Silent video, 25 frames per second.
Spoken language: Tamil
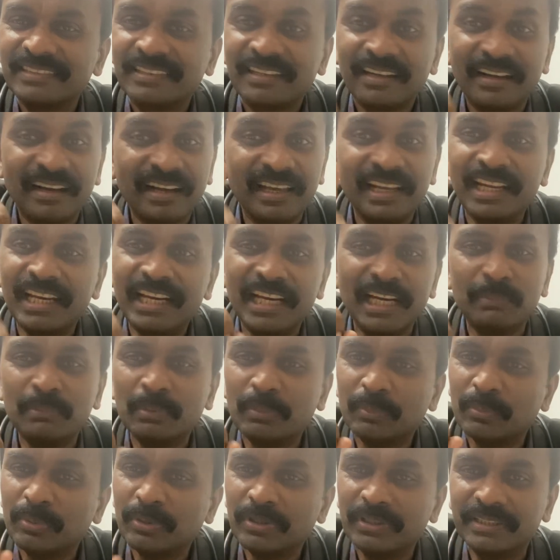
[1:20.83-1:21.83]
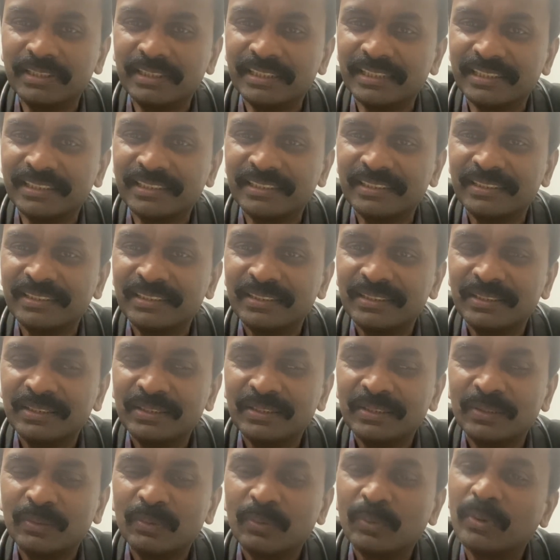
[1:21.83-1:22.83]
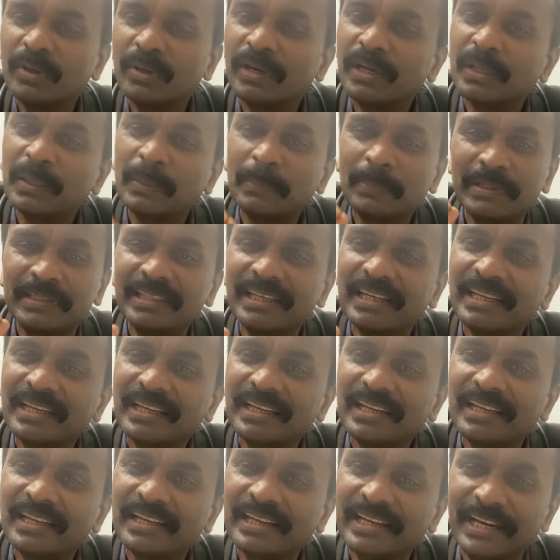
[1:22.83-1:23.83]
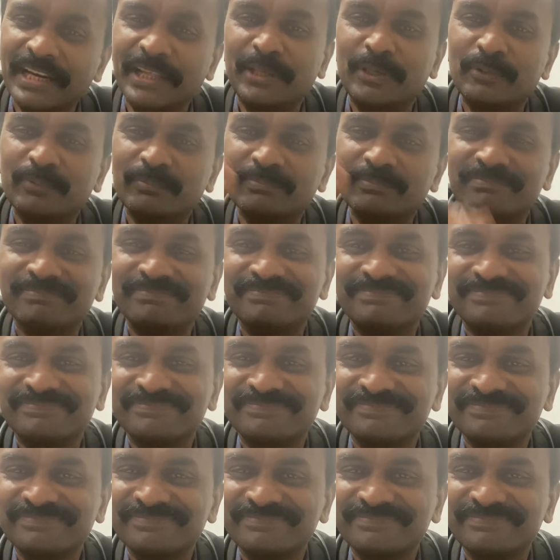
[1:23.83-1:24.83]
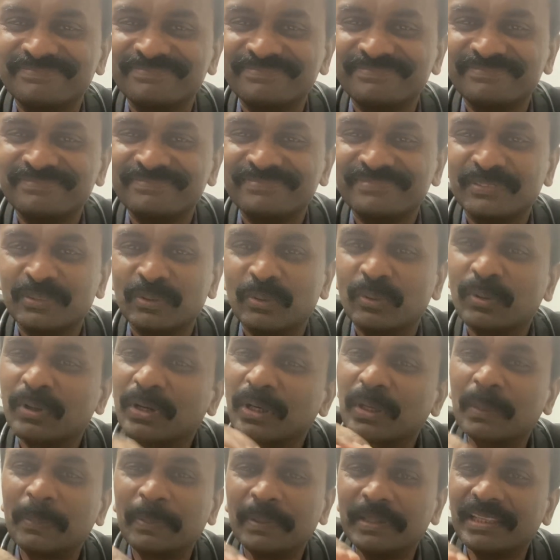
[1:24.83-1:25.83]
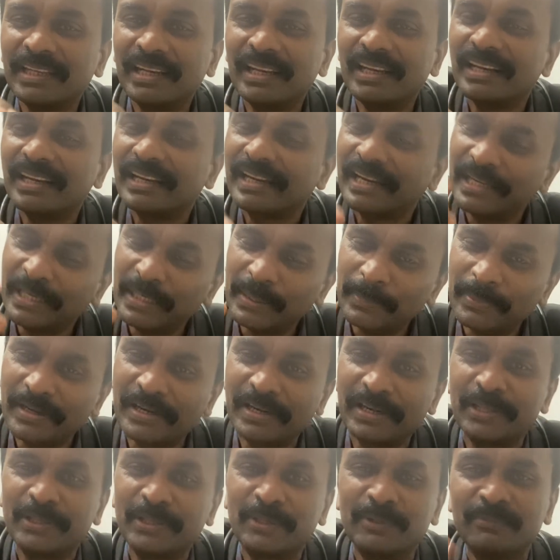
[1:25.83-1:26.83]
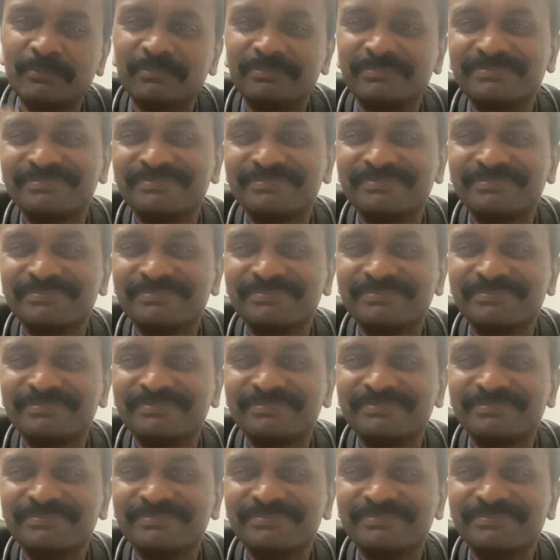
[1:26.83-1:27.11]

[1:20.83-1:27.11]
காலையில் எழும்பும்போது உங்களுக்கு பதில் கிடைக்கும் உங்களுக்கு பதில் கண்டிப்பாக கிடைக்கும்